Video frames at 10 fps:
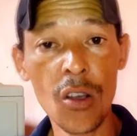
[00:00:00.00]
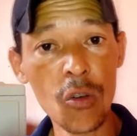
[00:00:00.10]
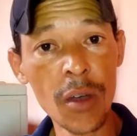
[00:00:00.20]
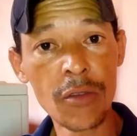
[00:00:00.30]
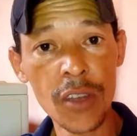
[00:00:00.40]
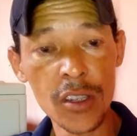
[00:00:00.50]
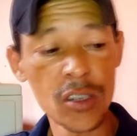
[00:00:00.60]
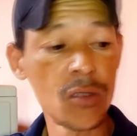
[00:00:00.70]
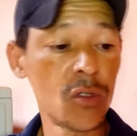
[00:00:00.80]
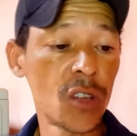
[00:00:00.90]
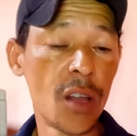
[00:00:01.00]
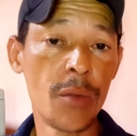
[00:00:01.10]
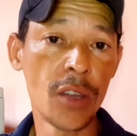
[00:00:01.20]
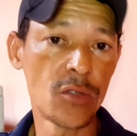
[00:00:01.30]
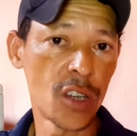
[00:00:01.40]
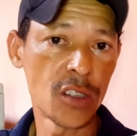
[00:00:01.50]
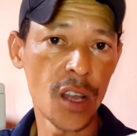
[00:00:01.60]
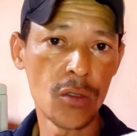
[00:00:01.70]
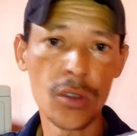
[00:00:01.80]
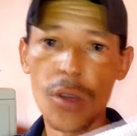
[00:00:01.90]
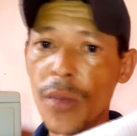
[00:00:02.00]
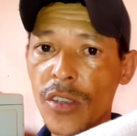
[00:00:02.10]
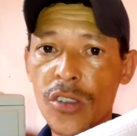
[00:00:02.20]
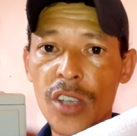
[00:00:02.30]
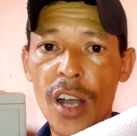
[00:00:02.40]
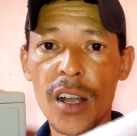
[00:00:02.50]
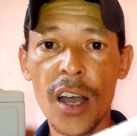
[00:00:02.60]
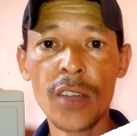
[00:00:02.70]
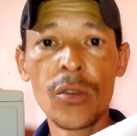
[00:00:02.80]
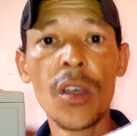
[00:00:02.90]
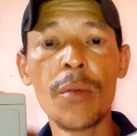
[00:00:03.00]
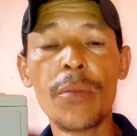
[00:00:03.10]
Uma vez que o isolamento já está totalmente encharcado,